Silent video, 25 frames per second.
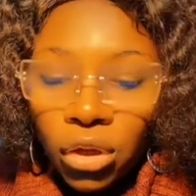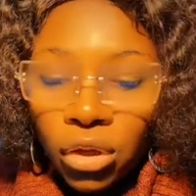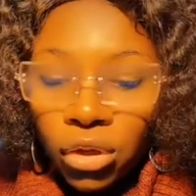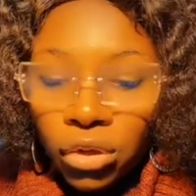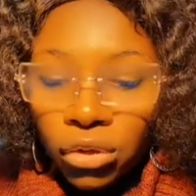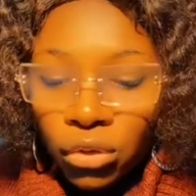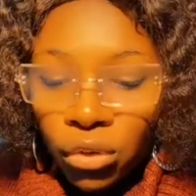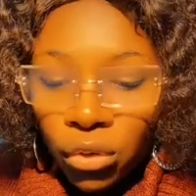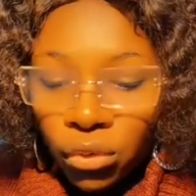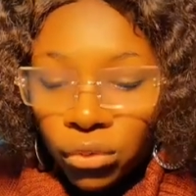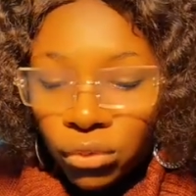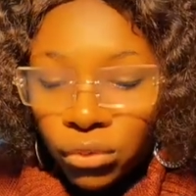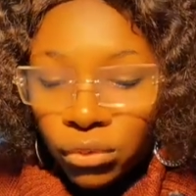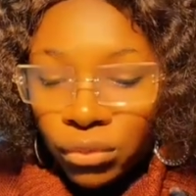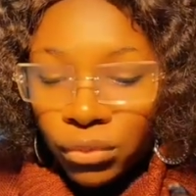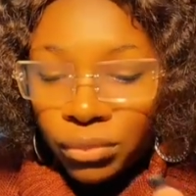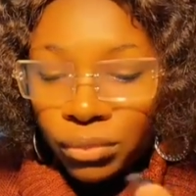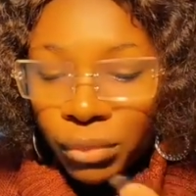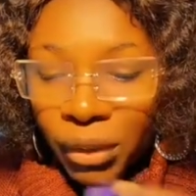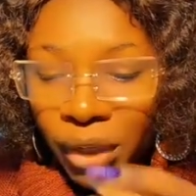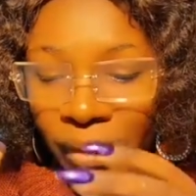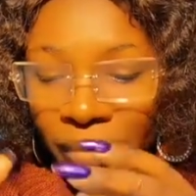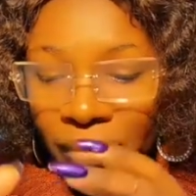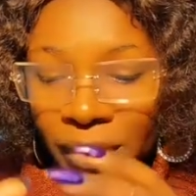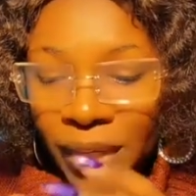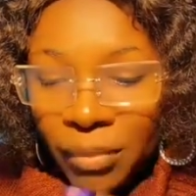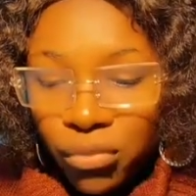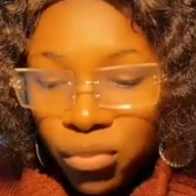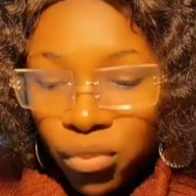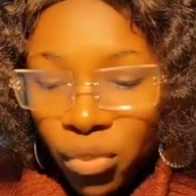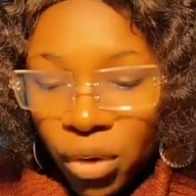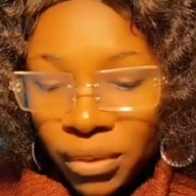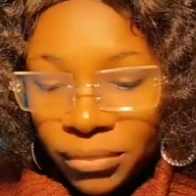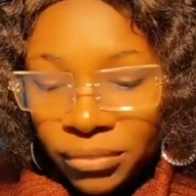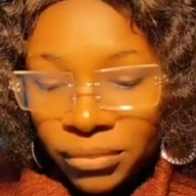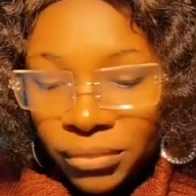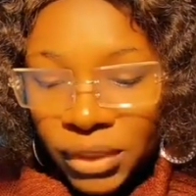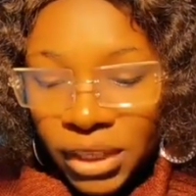Donc, premier
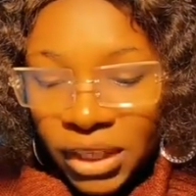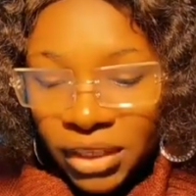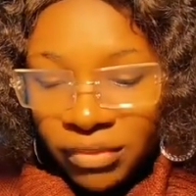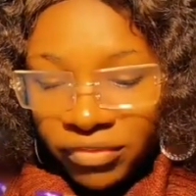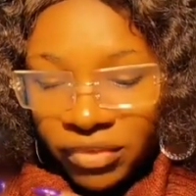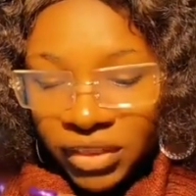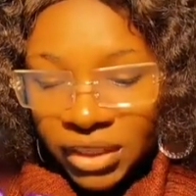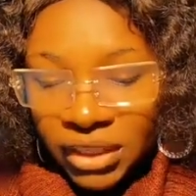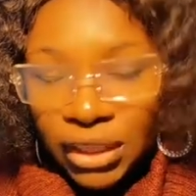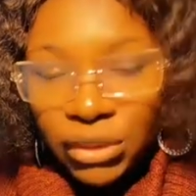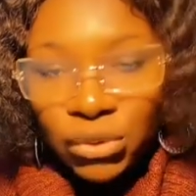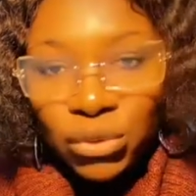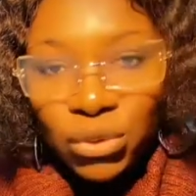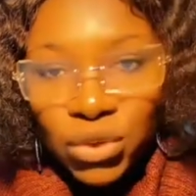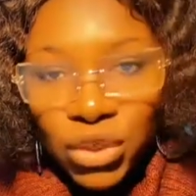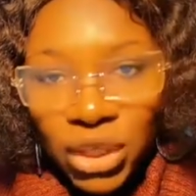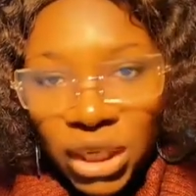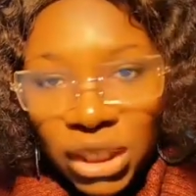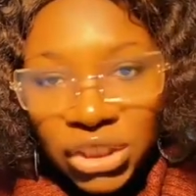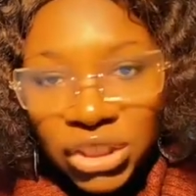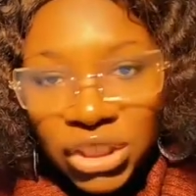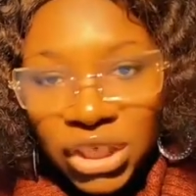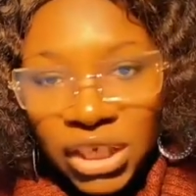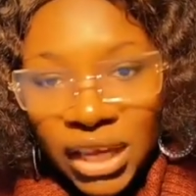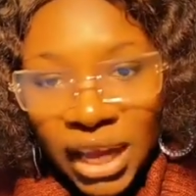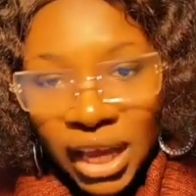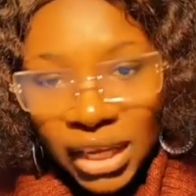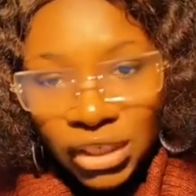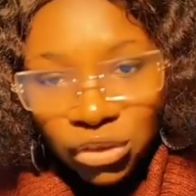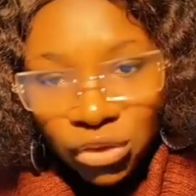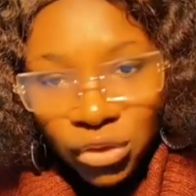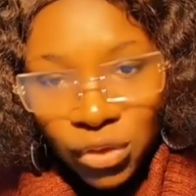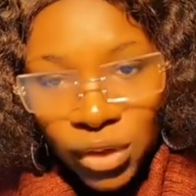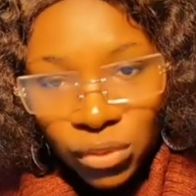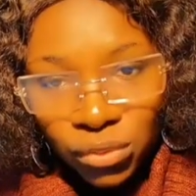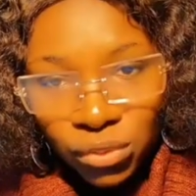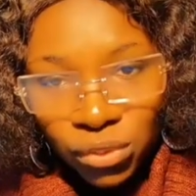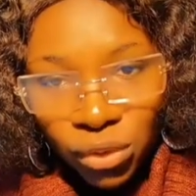point, éviter de chercher
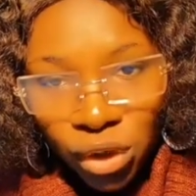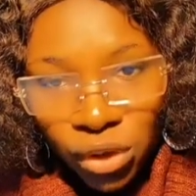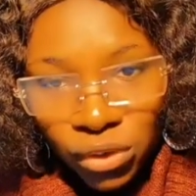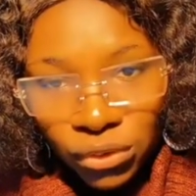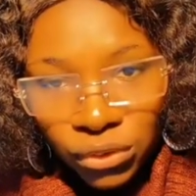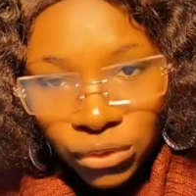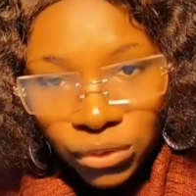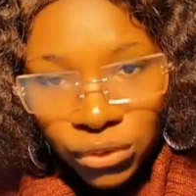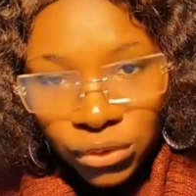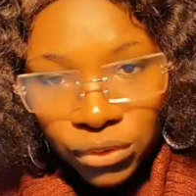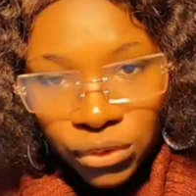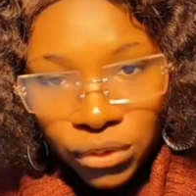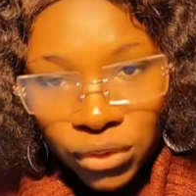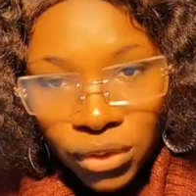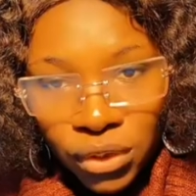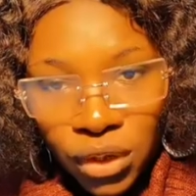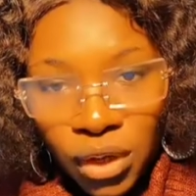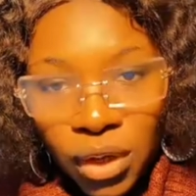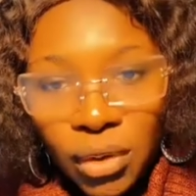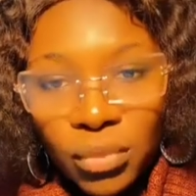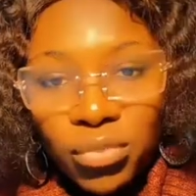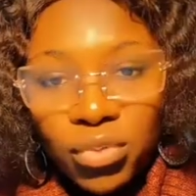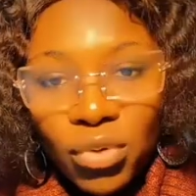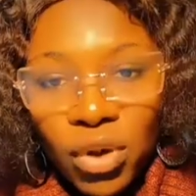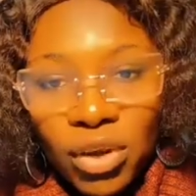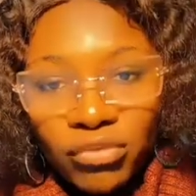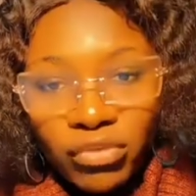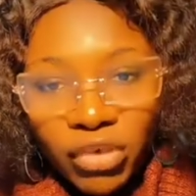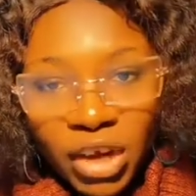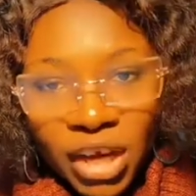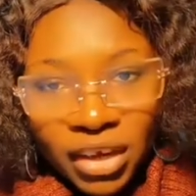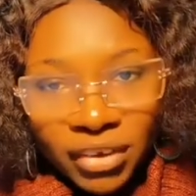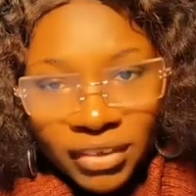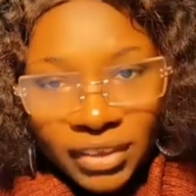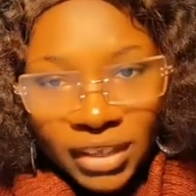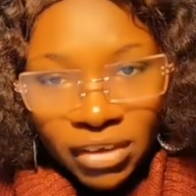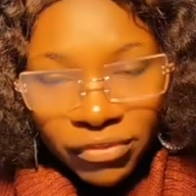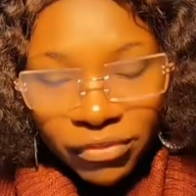l'argent à outrance pour envoyer
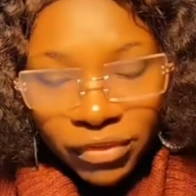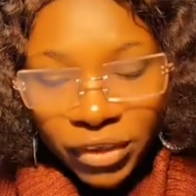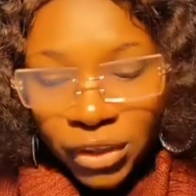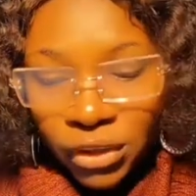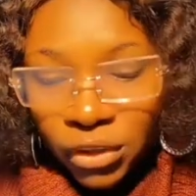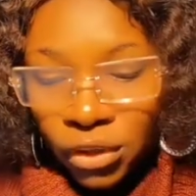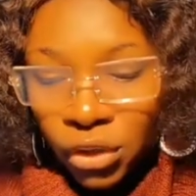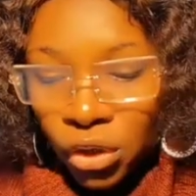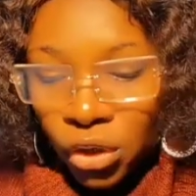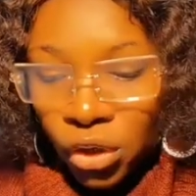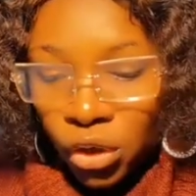en Afrique.